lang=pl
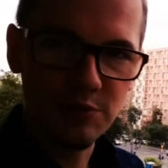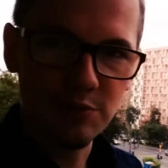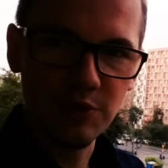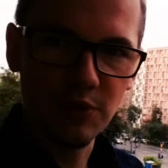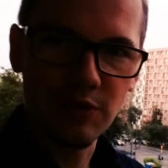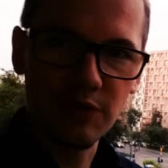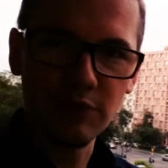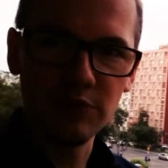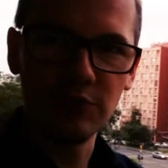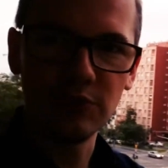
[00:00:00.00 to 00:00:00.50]
czy
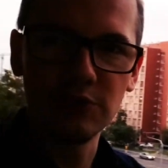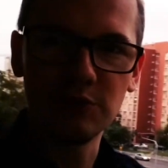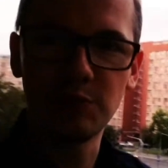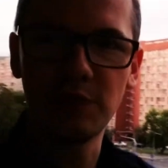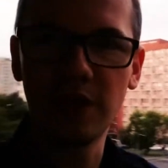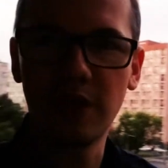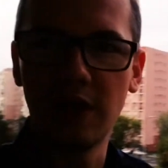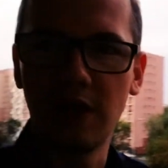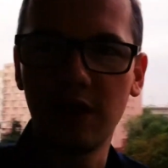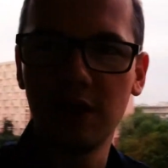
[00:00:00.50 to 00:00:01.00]
mikrofon to
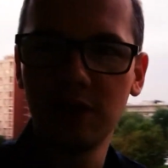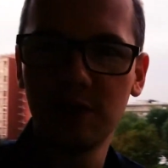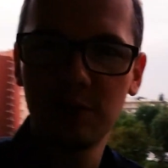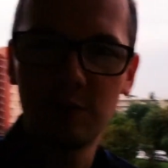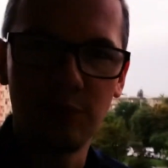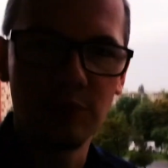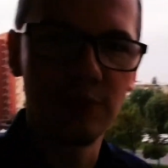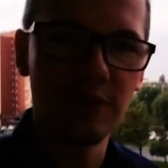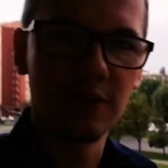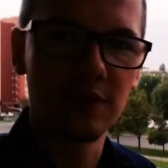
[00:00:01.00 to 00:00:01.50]
zbiera
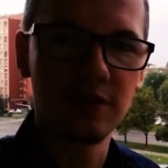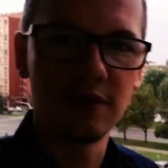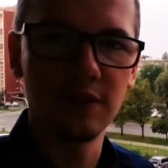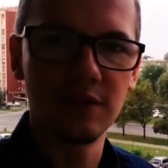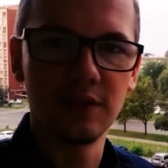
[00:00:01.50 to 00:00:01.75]
ponad